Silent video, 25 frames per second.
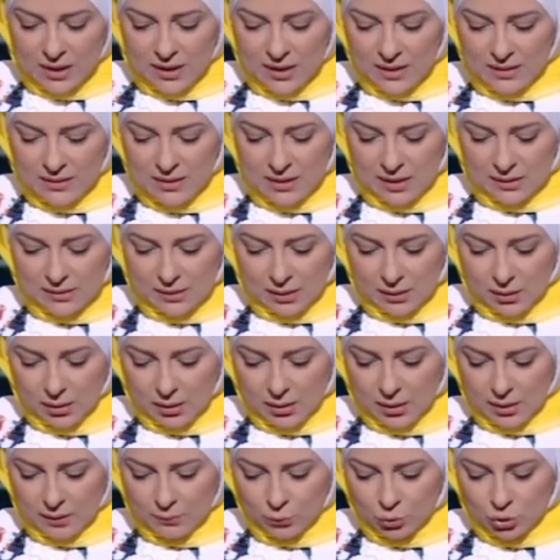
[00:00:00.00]
إذ
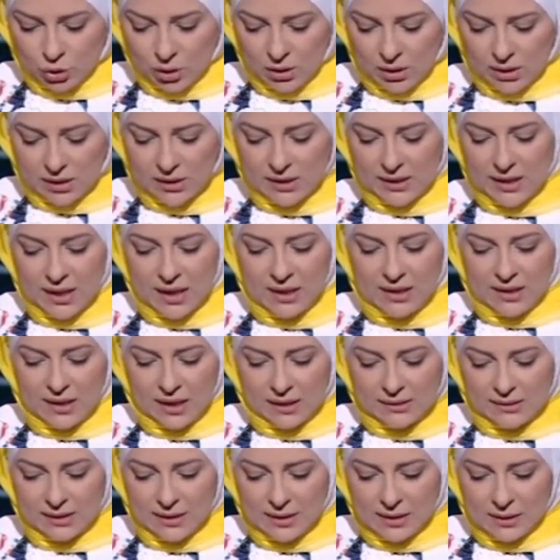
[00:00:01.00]
يتلقى المتلقيان
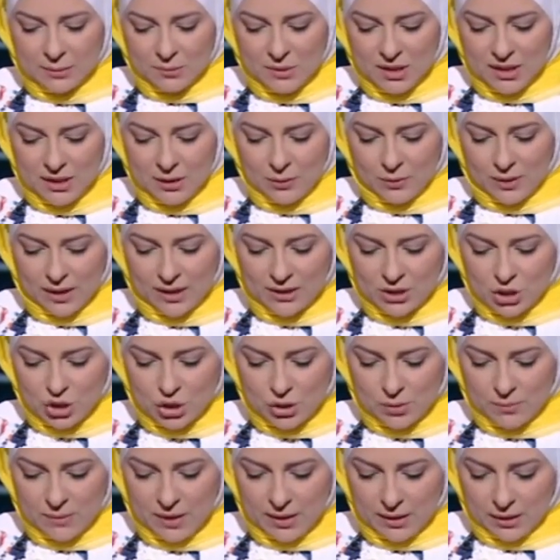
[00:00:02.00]
عن اليمين وعن
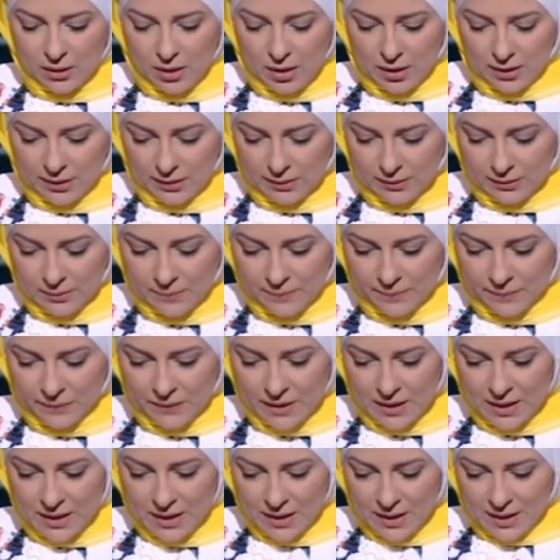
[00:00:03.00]
الشمال قعيد
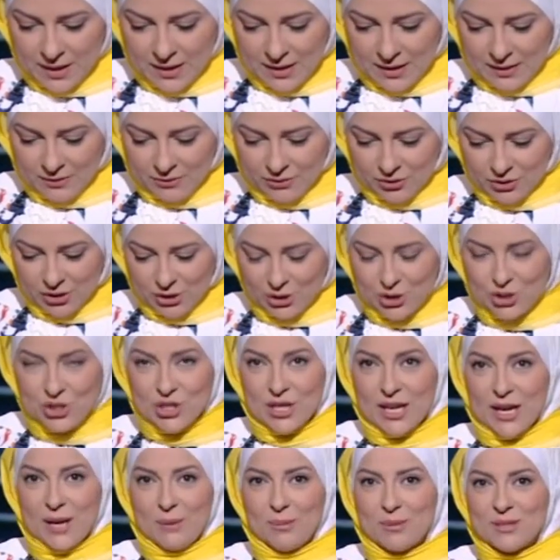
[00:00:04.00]
فضيله
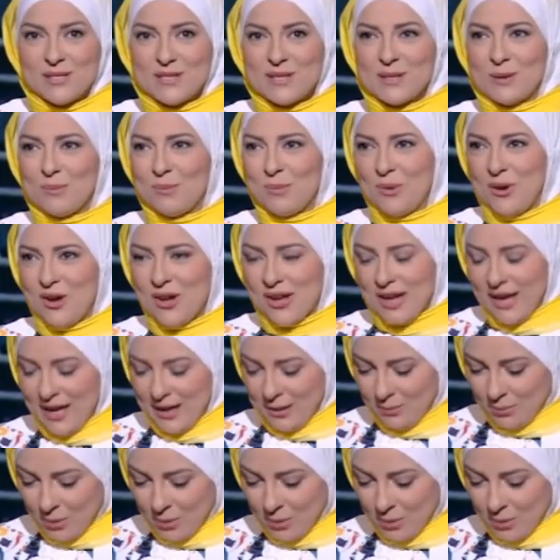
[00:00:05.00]
الشيخ احمد الصباغ اهلا